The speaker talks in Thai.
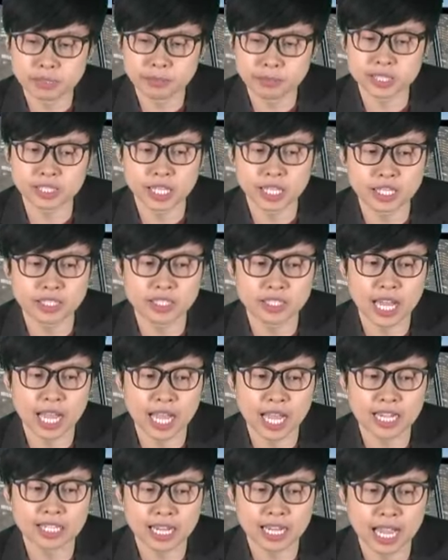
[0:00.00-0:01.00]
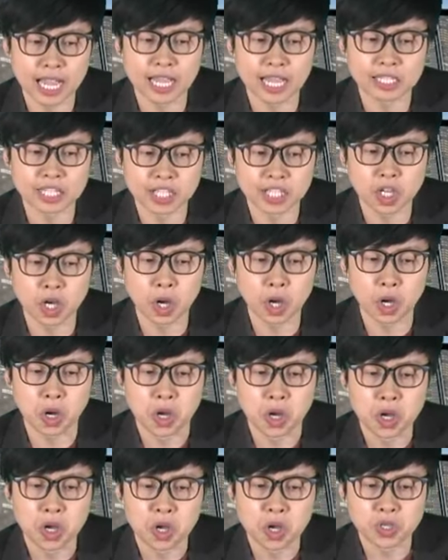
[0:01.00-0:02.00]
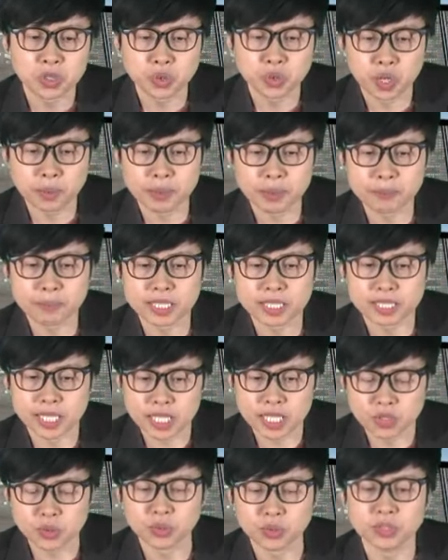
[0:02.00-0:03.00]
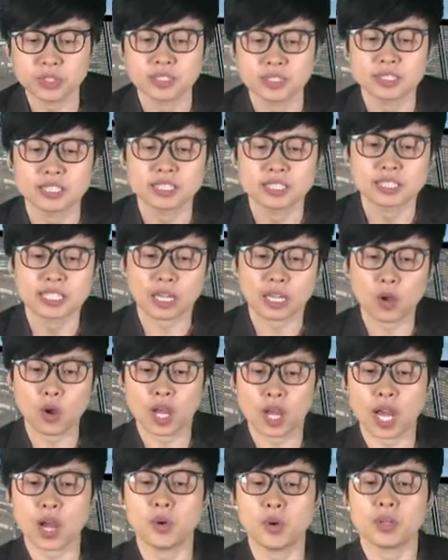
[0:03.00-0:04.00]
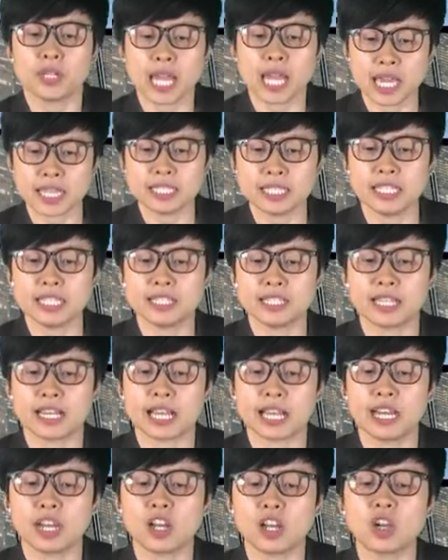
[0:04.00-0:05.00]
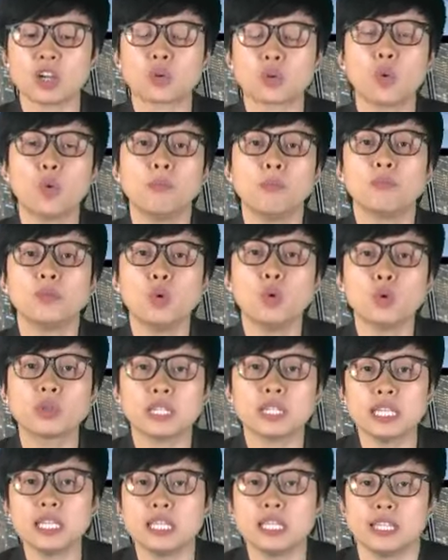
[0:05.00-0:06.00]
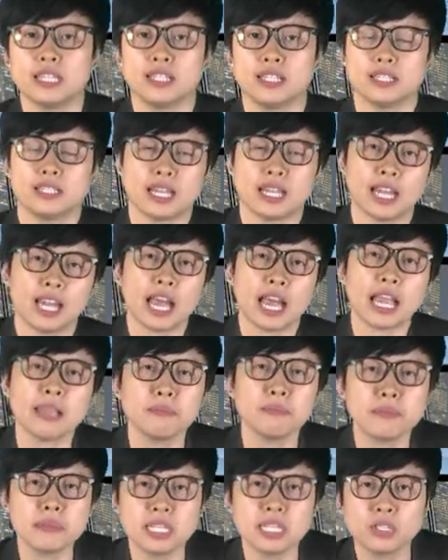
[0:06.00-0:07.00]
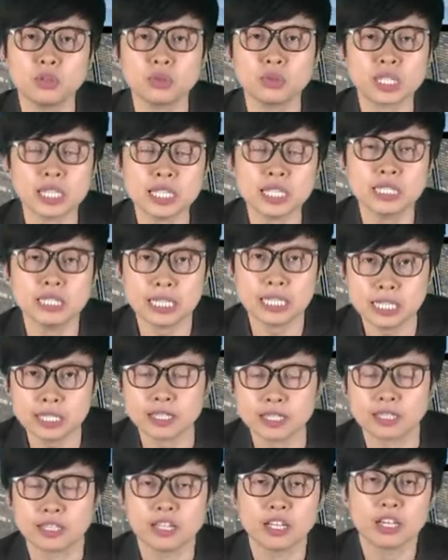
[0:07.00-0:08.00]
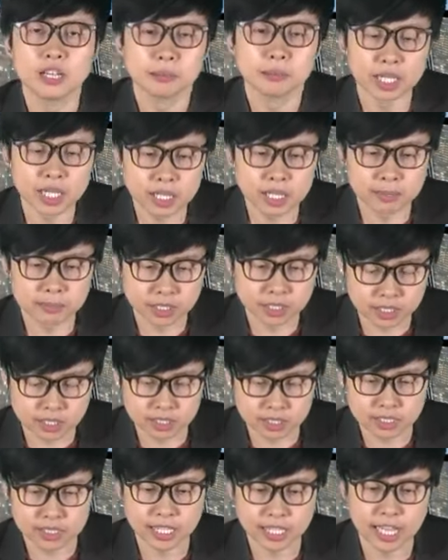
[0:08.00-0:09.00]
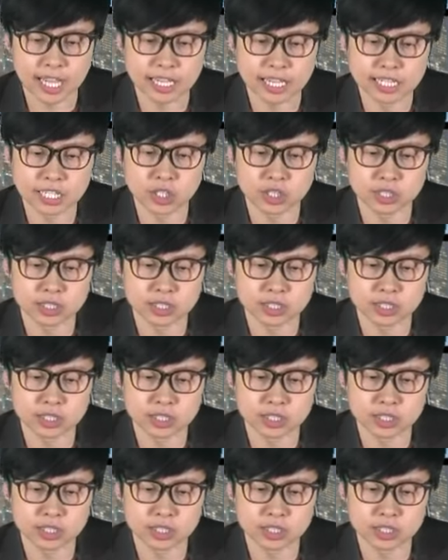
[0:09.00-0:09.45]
3-4%ได้นะ อันนี้ก็ช่วยเป็นปัจจัยหนุนของเขาได้ดีนะคะแล้วก็คุมลูกหนี้นะ ให้มีลูกหนี้ดีเพิ่มขึ้นนะคะอัน